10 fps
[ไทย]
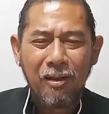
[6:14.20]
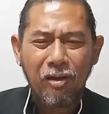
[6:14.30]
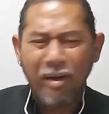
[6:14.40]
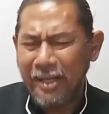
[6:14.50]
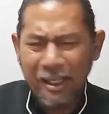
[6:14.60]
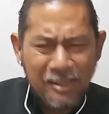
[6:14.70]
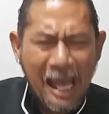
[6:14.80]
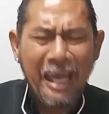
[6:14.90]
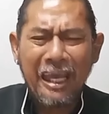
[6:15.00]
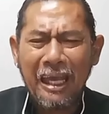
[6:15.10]
ก็ดีใจ
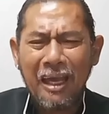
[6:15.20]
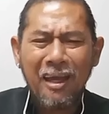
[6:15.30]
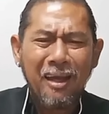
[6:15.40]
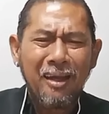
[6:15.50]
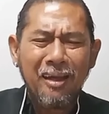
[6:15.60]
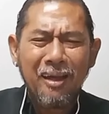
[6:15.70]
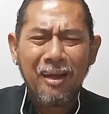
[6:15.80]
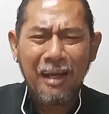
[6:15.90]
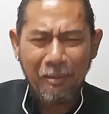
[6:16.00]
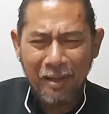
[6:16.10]
ไง
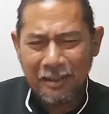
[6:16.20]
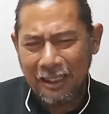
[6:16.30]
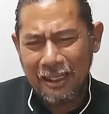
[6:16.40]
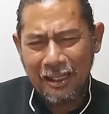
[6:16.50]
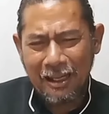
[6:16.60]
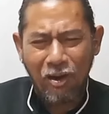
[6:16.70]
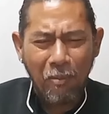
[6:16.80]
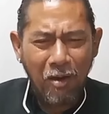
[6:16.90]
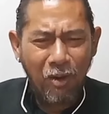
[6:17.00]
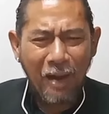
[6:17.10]
แล้วบางทีเขาก็
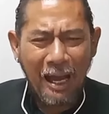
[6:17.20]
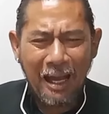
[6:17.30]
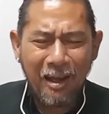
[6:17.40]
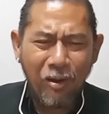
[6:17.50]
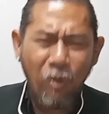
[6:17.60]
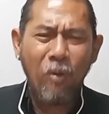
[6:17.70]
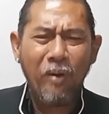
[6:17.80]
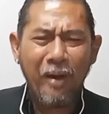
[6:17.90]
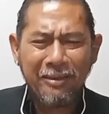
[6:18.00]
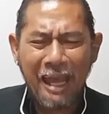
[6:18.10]
บอกว่า โอ้
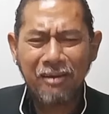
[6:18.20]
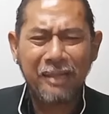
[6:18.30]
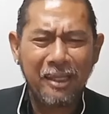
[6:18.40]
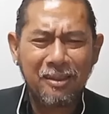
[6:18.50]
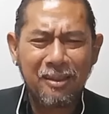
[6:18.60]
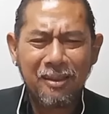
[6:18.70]
อาจารย์กิต